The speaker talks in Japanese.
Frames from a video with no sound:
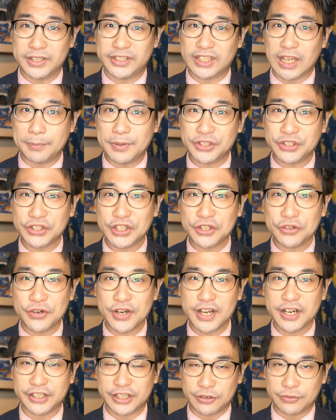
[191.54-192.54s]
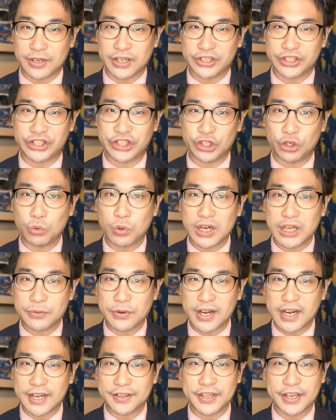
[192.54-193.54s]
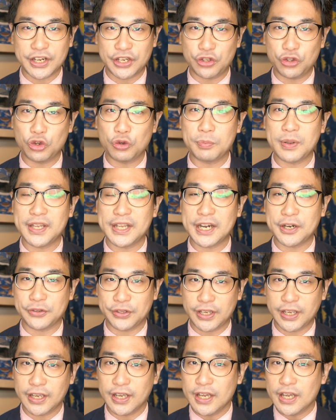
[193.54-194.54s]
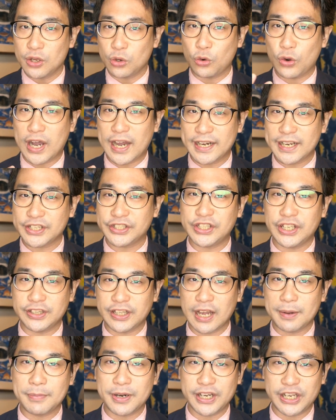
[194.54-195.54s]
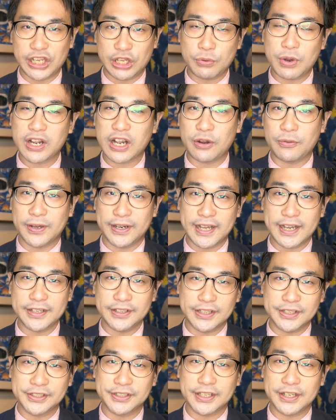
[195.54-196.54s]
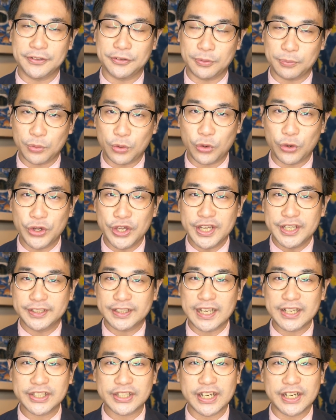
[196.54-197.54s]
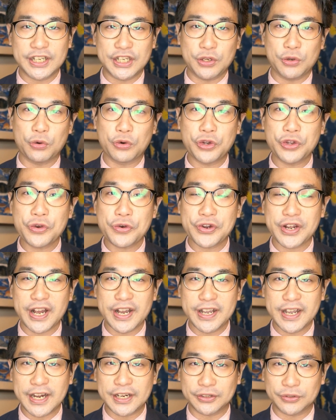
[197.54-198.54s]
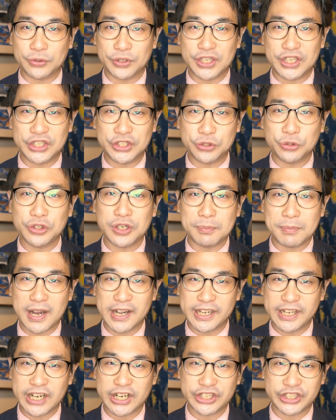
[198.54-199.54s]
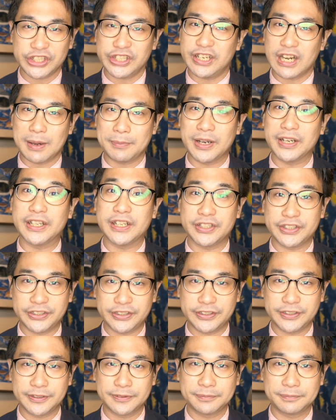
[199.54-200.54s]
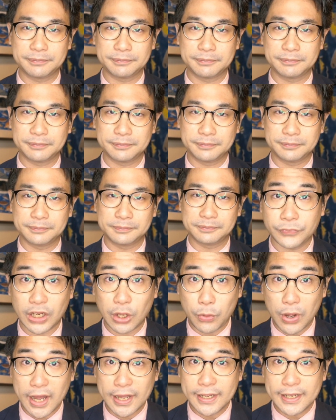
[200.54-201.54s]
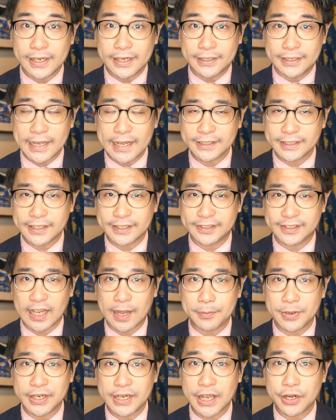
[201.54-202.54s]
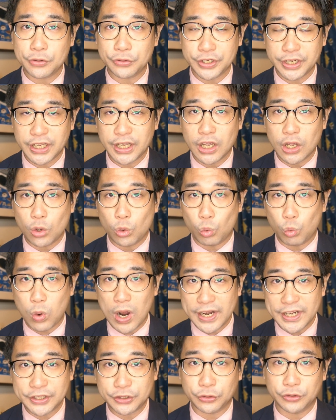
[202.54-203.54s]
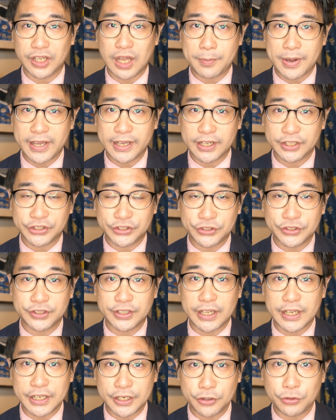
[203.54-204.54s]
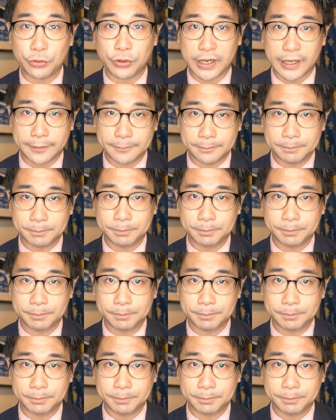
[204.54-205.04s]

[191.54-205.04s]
サメ好きの中では白ワニはかなり有名なので、こう話していてあまり違和感はないんですけれども、確かによくよく考えると非常に紛らわしい名前です。ではなぜサメなのにワニと名前がついているのか。